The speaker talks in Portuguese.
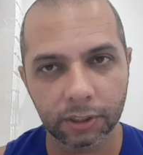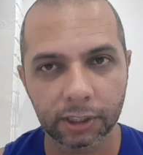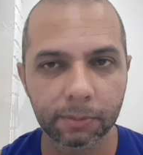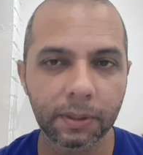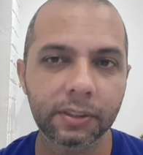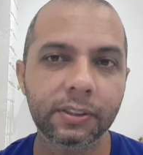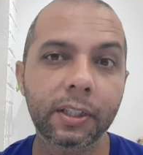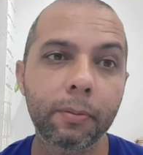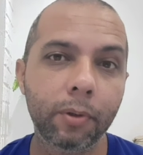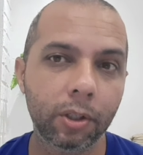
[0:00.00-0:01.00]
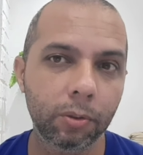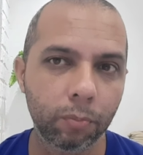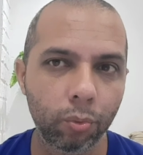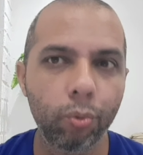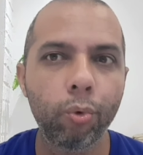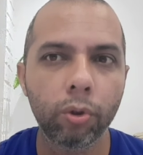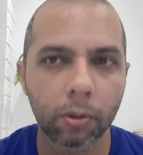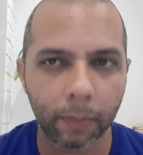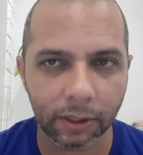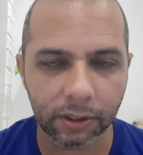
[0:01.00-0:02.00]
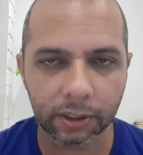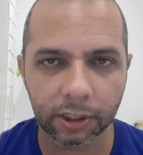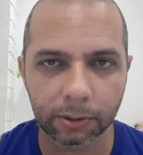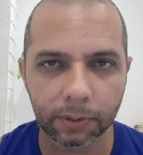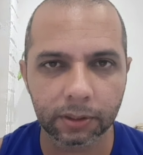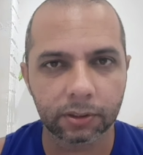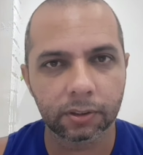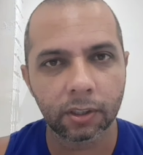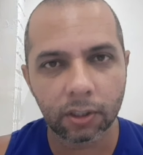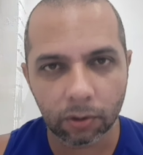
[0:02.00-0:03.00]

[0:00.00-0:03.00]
três meses está demorando muito mais que três meses,